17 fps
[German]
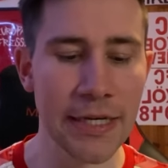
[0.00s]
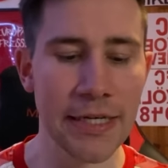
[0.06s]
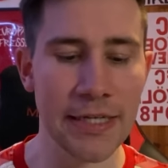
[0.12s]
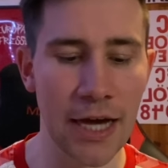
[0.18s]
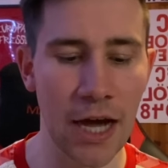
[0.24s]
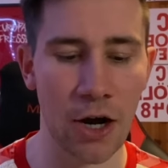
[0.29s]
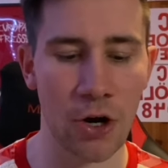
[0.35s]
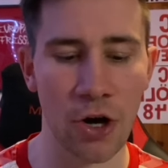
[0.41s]

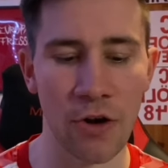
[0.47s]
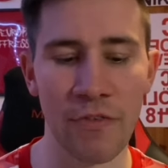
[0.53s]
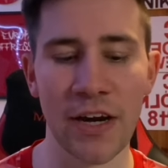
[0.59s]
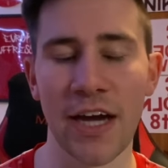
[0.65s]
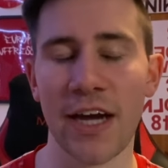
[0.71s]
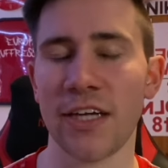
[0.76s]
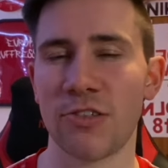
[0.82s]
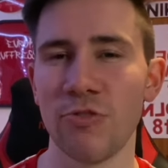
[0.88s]
Ja, kommen wir
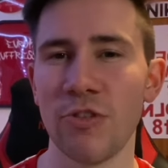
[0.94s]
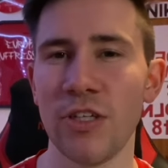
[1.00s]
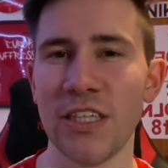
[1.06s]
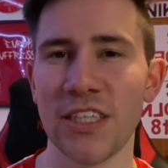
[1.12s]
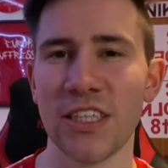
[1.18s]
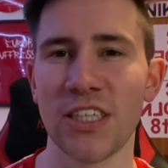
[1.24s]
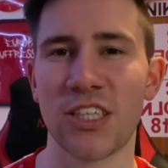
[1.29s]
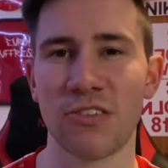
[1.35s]
direkt zu
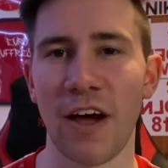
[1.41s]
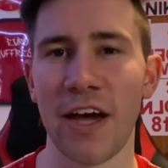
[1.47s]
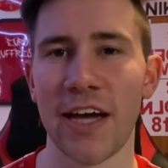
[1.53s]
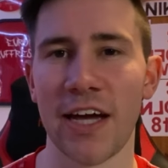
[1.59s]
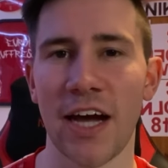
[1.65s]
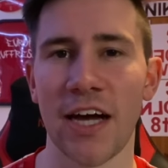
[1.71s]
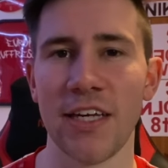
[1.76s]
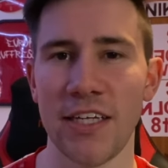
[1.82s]
diesen zwei
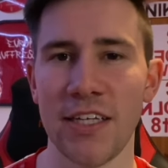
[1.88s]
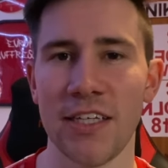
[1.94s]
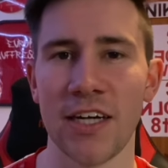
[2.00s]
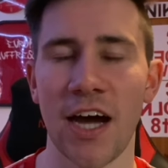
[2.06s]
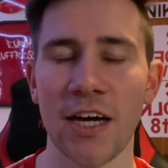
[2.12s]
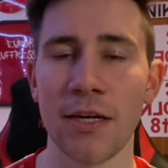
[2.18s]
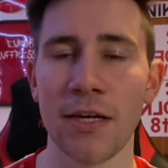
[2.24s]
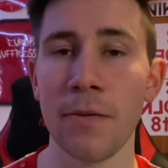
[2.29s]

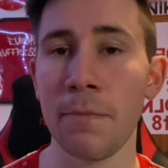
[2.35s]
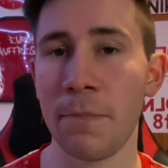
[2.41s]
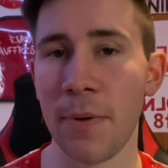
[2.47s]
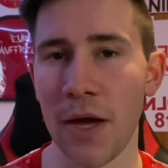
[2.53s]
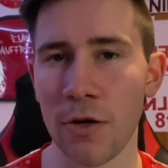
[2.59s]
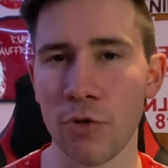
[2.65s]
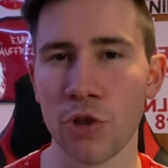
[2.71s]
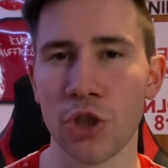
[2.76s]
Kandidaten.
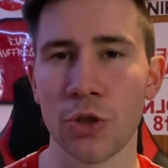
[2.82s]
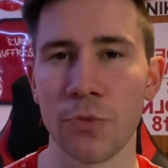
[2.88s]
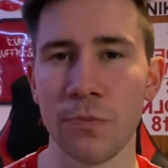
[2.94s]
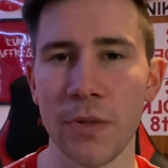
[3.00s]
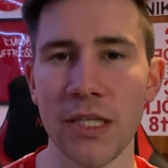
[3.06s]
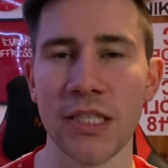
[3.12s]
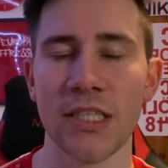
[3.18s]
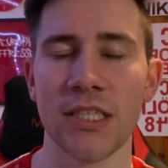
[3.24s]
Benno
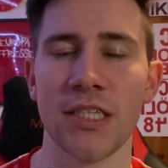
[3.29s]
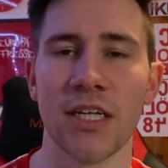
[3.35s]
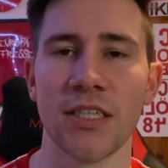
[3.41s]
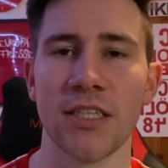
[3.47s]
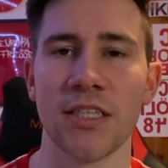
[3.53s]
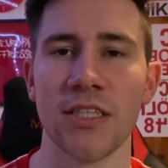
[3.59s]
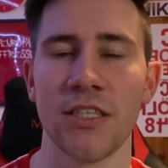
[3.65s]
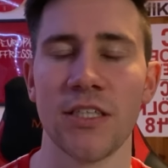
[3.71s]
Schmitz
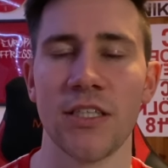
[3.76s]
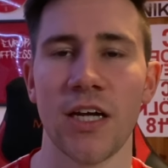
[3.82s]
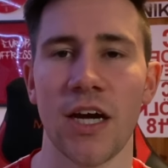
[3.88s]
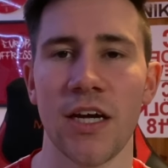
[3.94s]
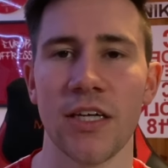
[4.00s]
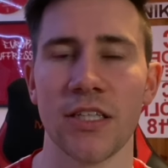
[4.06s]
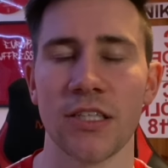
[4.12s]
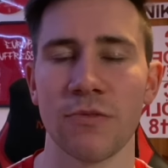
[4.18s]
hat sich da
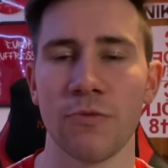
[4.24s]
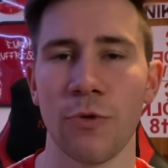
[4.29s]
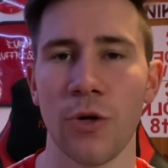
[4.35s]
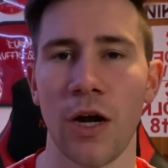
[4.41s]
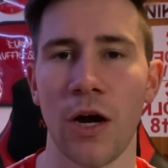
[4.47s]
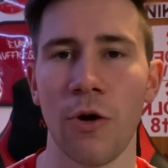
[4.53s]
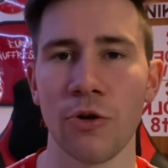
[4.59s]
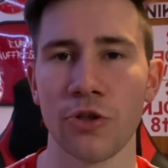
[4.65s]
jetzt
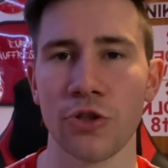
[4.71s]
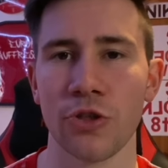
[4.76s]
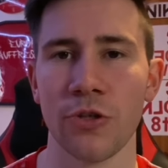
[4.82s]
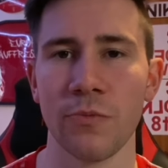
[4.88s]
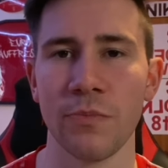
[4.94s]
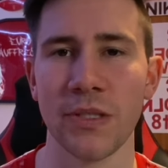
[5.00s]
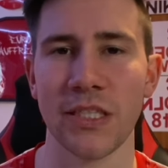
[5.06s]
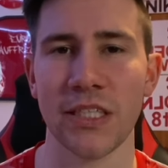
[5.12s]
wohl auch schon
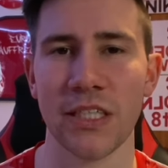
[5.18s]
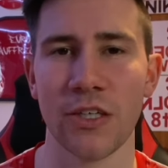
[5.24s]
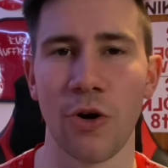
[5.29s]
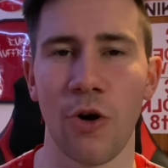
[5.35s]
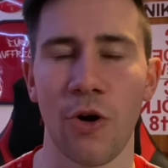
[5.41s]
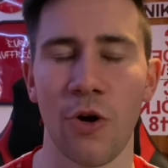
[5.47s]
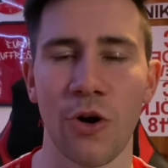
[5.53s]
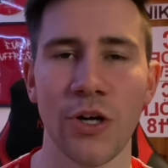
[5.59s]
ein bisschen
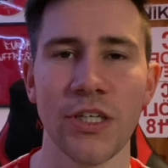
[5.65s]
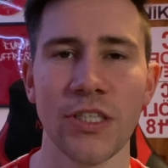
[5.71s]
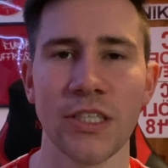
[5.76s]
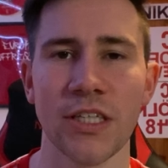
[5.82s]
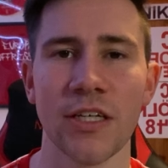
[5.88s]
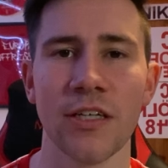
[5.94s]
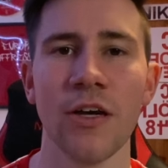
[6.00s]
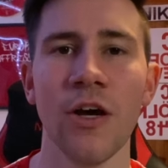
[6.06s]

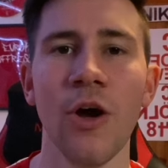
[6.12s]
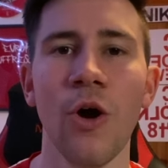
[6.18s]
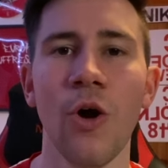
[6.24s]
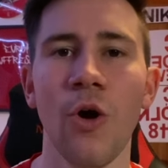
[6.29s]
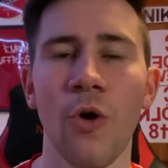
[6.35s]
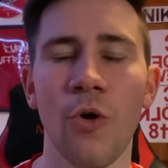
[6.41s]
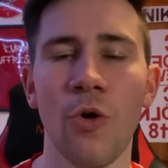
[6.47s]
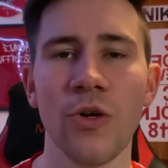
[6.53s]
geäußert
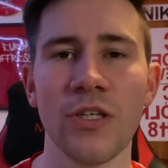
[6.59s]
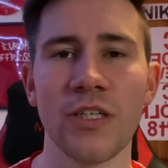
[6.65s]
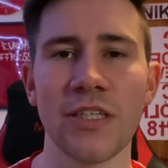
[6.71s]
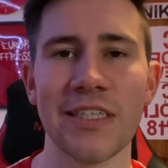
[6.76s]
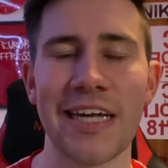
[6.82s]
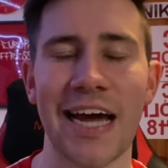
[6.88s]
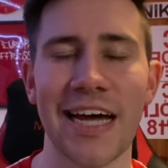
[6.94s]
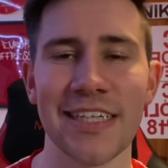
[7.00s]

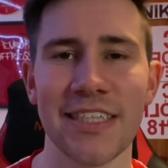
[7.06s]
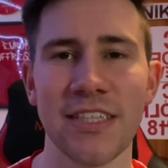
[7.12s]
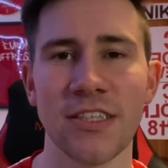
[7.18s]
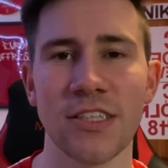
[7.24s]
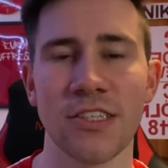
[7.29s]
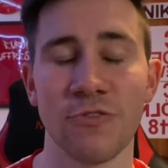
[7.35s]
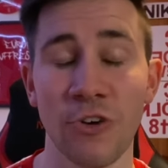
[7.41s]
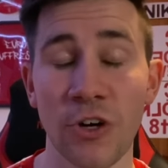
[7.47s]
und da sieht
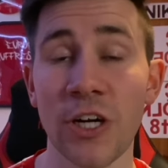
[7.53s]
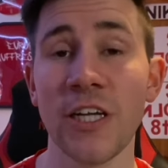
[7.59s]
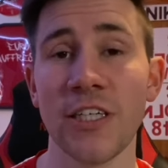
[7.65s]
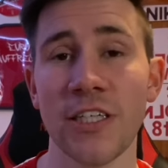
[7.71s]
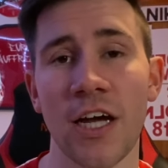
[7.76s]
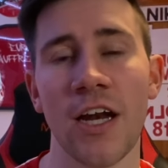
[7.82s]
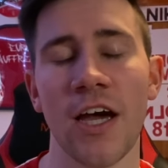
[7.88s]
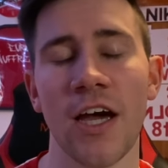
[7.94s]
es
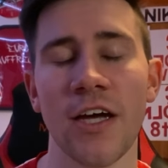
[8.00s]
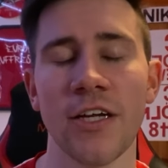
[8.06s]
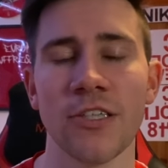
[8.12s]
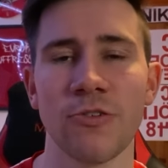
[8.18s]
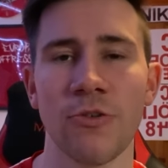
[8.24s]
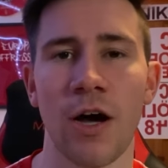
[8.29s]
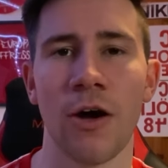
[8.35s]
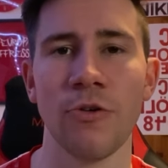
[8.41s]
wirklich ja leider
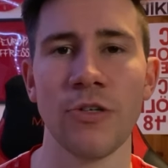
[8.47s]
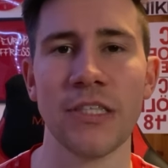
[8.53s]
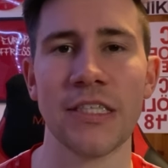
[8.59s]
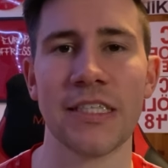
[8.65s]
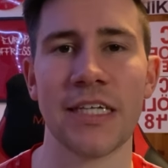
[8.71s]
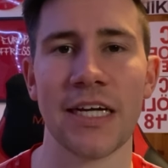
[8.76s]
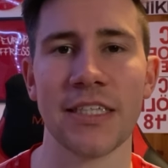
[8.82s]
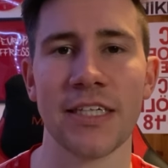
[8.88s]
so
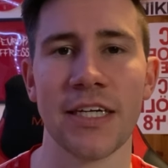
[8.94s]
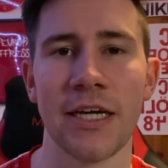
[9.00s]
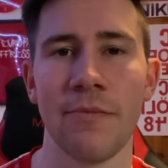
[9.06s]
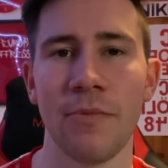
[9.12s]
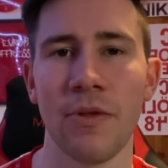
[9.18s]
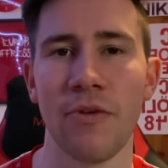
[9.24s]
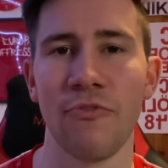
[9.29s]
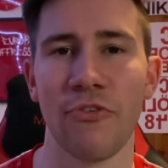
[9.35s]
aus, dass er
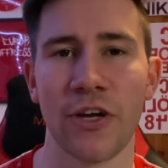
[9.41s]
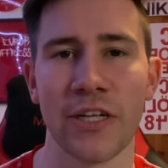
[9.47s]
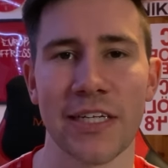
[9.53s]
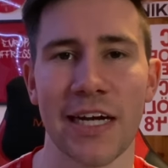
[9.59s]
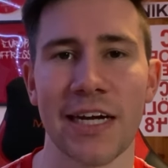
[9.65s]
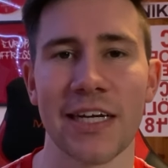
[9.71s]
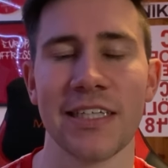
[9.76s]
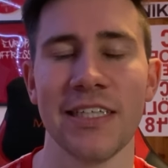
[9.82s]
eben den
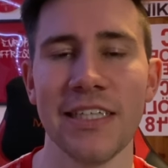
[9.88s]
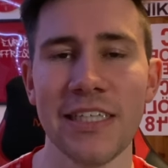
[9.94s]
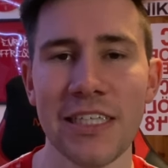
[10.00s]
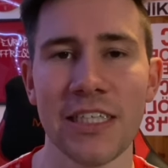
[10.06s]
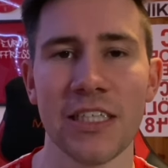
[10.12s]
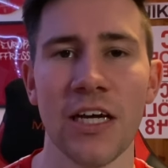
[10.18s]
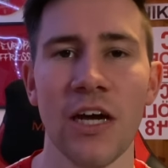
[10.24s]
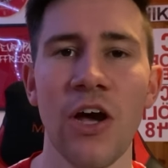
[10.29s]
Vertrag
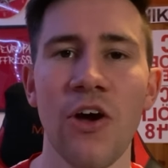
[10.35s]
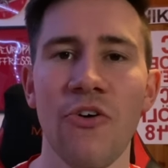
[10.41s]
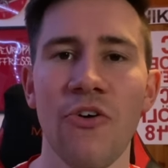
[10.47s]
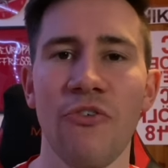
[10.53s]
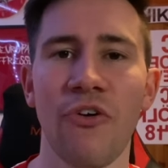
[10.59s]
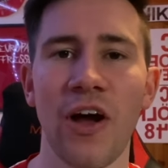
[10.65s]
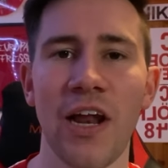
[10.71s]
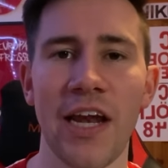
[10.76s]
nicht
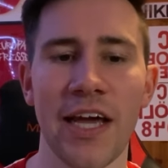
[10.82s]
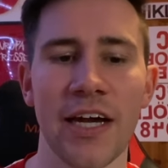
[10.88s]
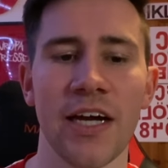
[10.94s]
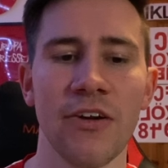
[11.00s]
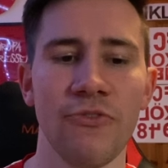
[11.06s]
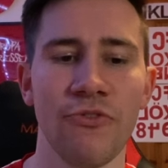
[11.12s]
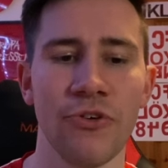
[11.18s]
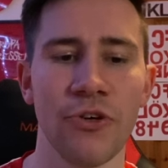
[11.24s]

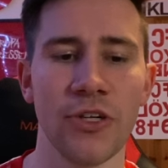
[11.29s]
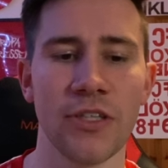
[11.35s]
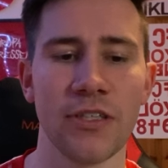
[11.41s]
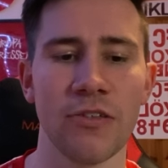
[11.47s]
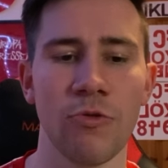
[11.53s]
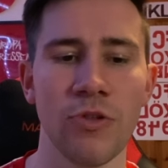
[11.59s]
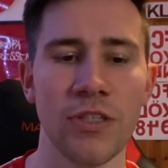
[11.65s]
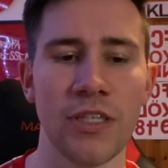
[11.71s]
verlängern
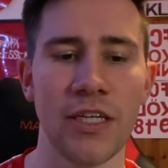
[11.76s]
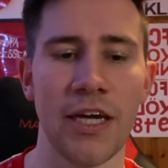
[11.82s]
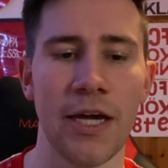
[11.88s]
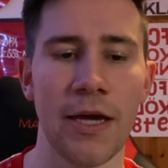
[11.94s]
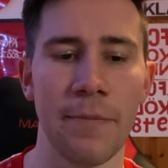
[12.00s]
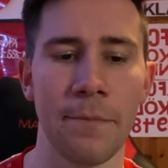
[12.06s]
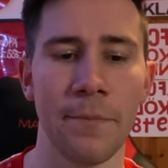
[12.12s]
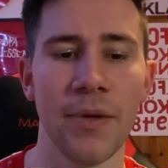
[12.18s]
wird und
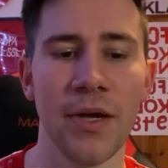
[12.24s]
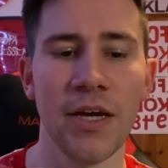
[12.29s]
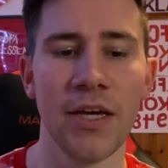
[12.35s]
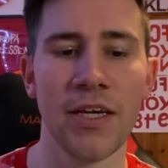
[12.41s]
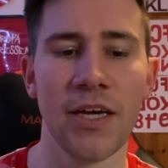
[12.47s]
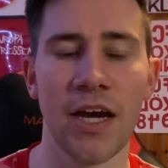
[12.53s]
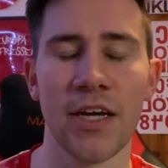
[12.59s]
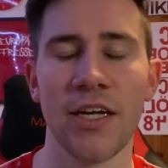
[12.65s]
eben
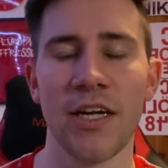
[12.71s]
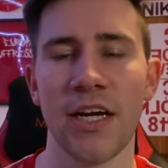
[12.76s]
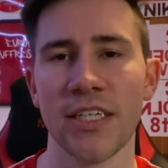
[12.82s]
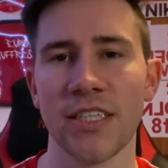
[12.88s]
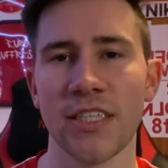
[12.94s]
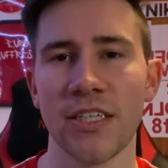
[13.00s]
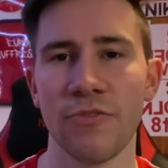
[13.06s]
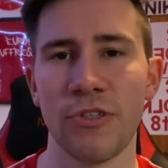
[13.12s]
ja den 1.